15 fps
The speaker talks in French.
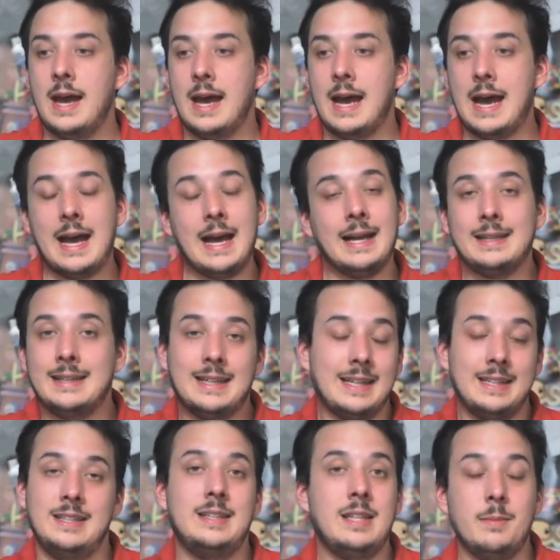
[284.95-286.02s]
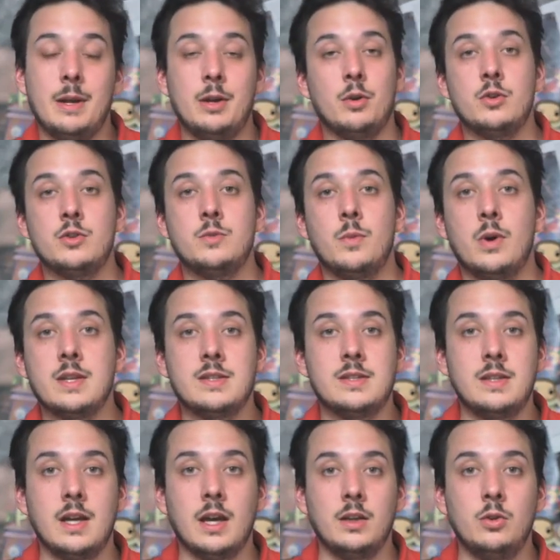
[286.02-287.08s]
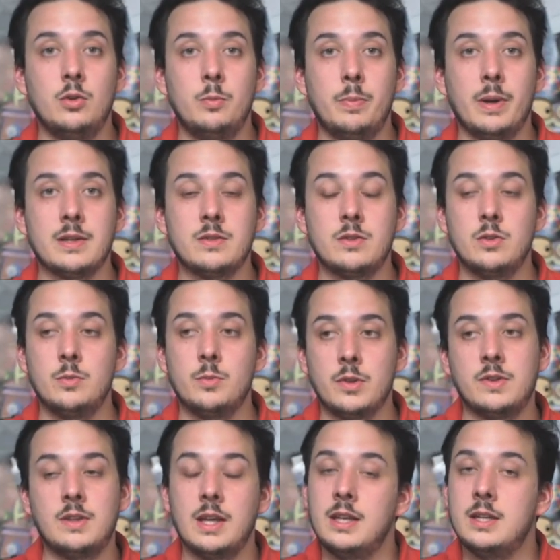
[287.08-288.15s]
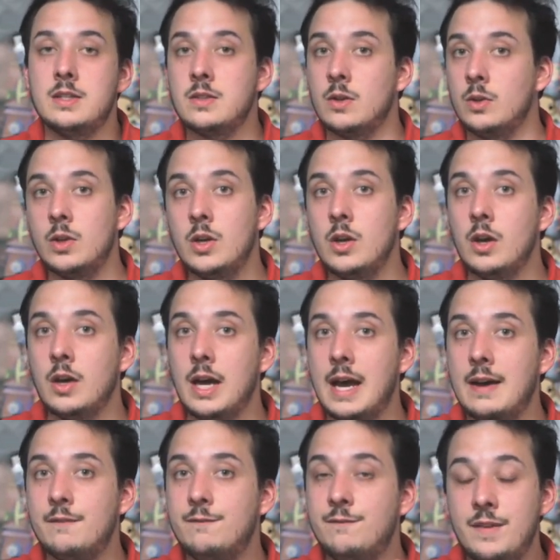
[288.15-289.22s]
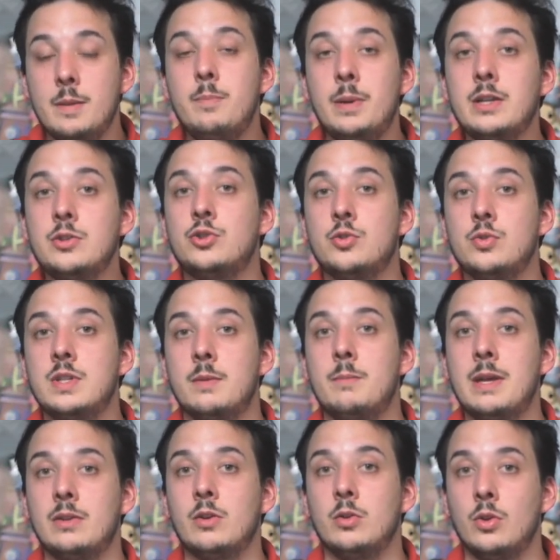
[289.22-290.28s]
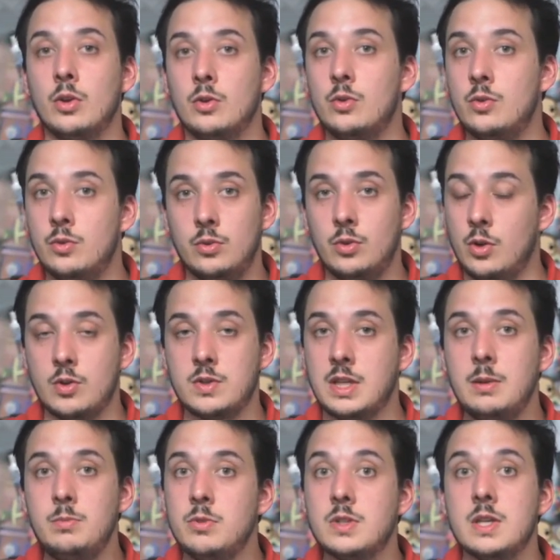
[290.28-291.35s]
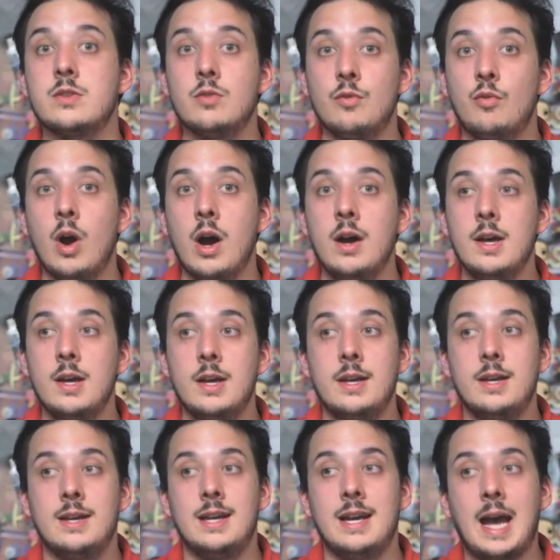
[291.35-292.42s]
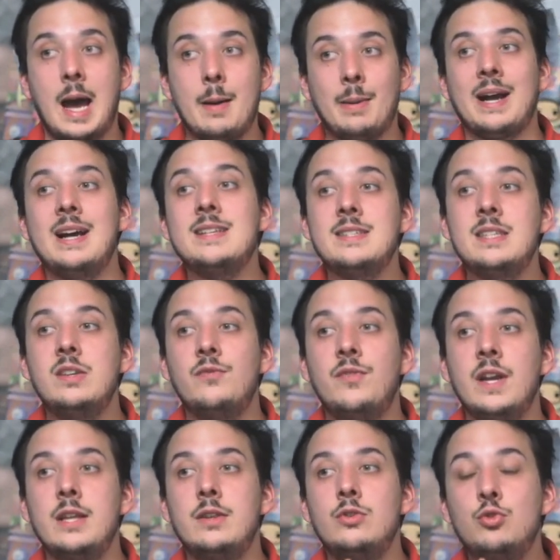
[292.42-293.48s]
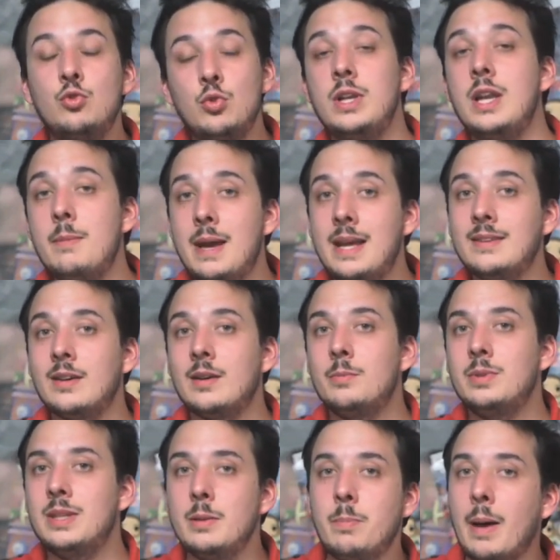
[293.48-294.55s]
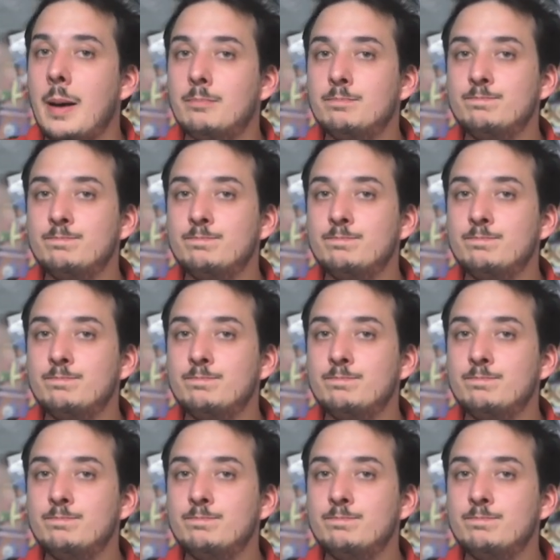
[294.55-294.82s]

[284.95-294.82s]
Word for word: à créditer malheureusement à ce scénario parce que Montag et Sanger avaient plein de choses à mettre dans, dans leur script, ça se voit. Après, est-ce qu'il fallait toutes les mettre Peut-être pas.